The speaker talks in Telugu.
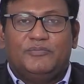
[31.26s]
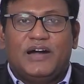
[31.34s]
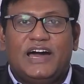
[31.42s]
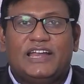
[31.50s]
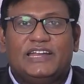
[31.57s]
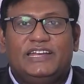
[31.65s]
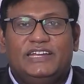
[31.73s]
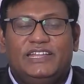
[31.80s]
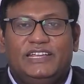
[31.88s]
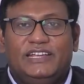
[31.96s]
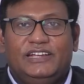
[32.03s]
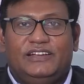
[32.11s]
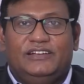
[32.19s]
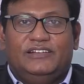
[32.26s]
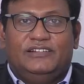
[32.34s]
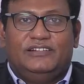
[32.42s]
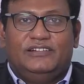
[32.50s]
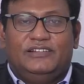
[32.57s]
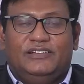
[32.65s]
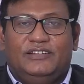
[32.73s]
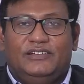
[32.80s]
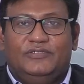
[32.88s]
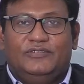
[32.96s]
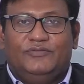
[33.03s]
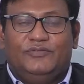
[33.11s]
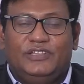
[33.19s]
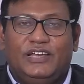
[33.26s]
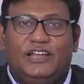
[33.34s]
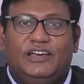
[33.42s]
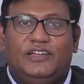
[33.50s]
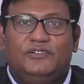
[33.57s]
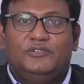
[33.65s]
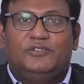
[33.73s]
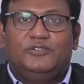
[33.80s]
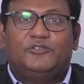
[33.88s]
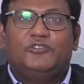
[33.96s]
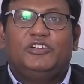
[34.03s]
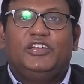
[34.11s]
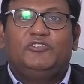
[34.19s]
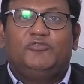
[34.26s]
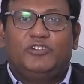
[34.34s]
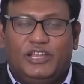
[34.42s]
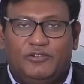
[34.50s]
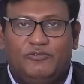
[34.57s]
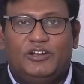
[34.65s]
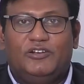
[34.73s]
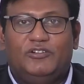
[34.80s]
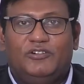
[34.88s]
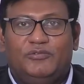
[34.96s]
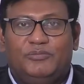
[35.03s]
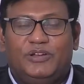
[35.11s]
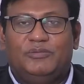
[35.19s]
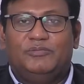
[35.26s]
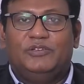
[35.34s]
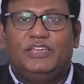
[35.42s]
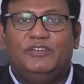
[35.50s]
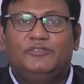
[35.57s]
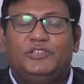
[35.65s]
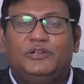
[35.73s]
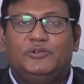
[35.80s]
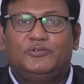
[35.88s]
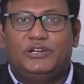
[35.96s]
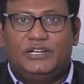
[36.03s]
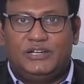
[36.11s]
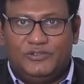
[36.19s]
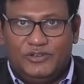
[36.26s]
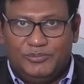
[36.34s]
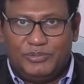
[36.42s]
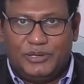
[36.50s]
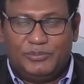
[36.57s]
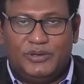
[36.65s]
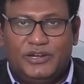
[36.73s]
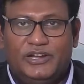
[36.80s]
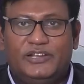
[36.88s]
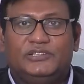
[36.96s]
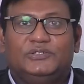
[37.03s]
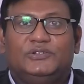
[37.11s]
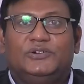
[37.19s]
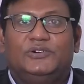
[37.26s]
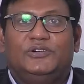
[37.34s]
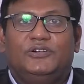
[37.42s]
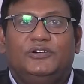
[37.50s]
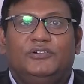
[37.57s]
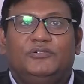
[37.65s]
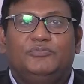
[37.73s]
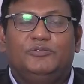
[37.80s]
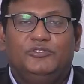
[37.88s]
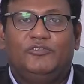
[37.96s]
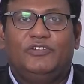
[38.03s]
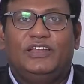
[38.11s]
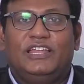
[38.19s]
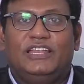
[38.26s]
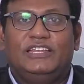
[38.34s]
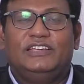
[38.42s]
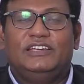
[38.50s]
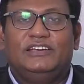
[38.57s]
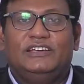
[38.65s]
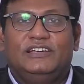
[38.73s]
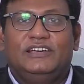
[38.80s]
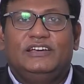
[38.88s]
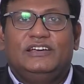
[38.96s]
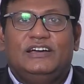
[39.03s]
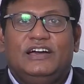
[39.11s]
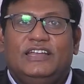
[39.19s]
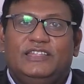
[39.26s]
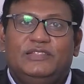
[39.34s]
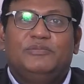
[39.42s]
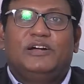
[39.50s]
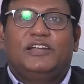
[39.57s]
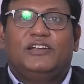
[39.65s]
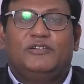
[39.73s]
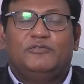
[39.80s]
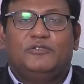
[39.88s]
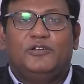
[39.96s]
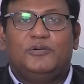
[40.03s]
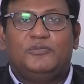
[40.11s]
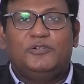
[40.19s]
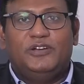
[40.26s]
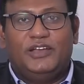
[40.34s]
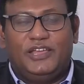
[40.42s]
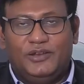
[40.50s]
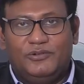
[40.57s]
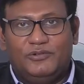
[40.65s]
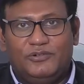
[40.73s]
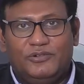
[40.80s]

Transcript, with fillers: మార్కెటింగ్ విధానాలు ట్వంటీ ట్వంటీ వన్లో మనం ఏ విధమైన ప్రిపేర్డ్నెస్తో ముందుకు వెళ్ళాలి అనేది మాట్లాడుకున్నాము నేను